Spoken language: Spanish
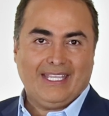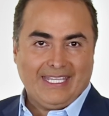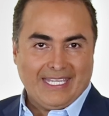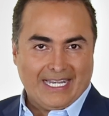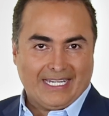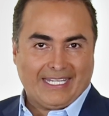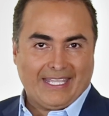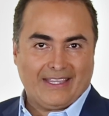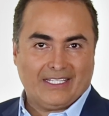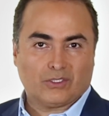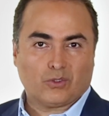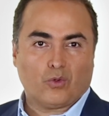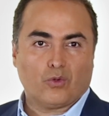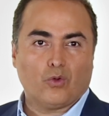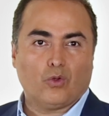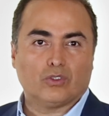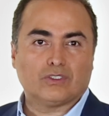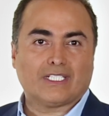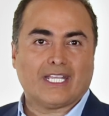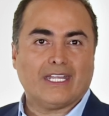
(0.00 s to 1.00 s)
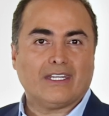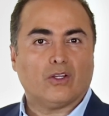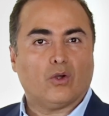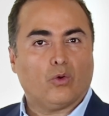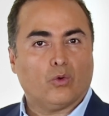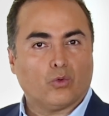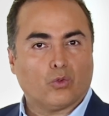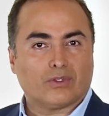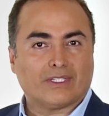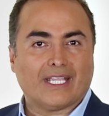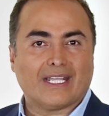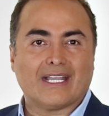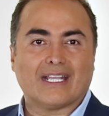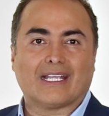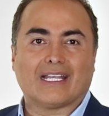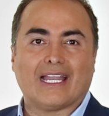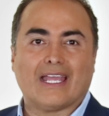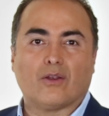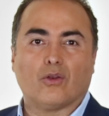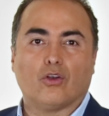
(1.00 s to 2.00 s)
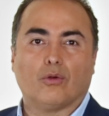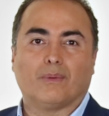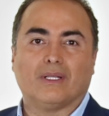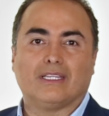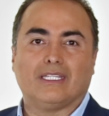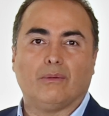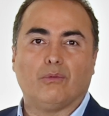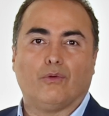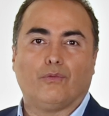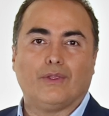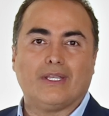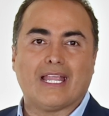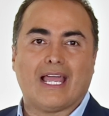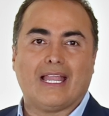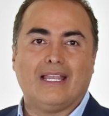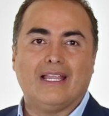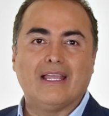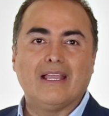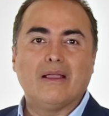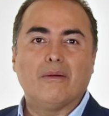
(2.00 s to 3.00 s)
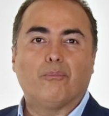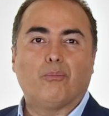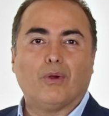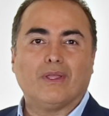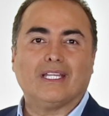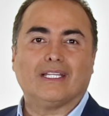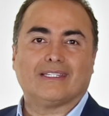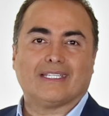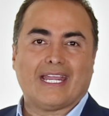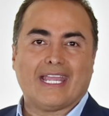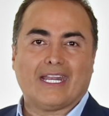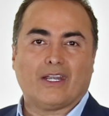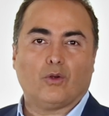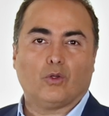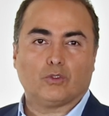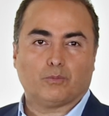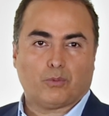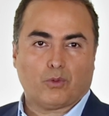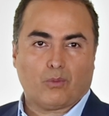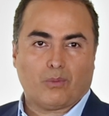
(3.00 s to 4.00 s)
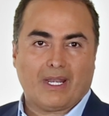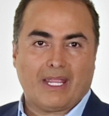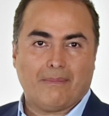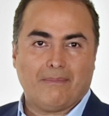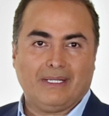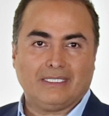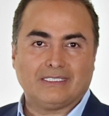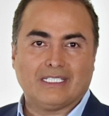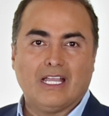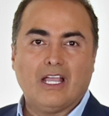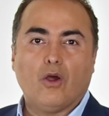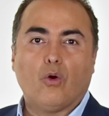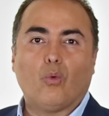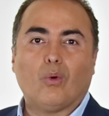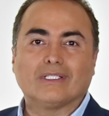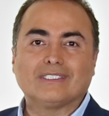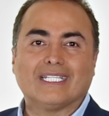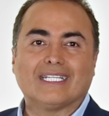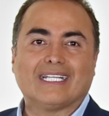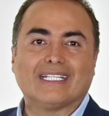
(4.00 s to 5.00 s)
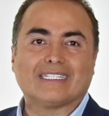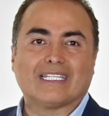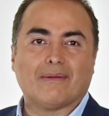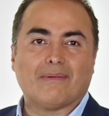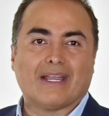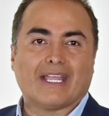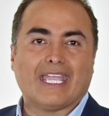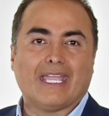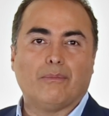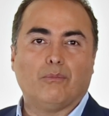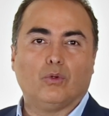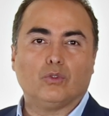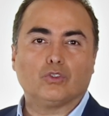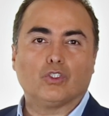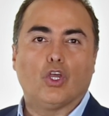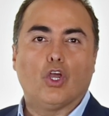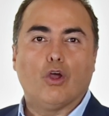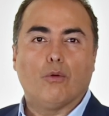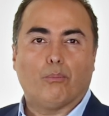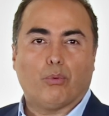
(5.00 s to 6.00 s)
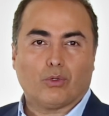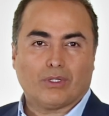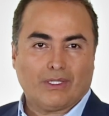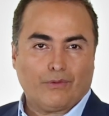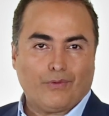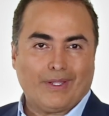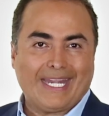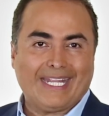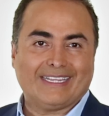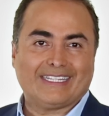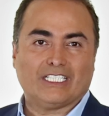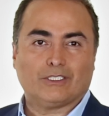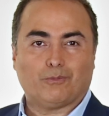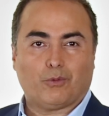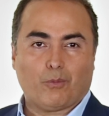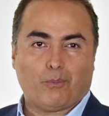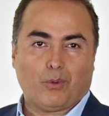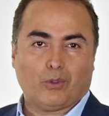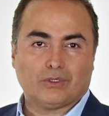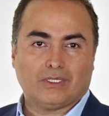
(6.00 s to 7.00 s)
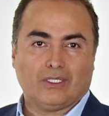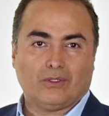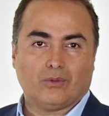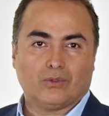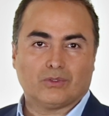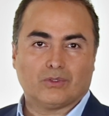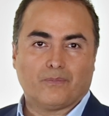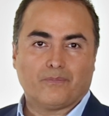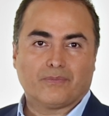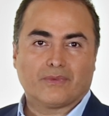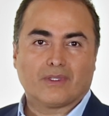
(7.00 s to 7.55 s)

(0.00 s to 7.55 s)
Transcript: Y el que desconozcan o no tengan claro el objetivo final puede traernos problemas o hacer que trabajemos por diferentes propósitos.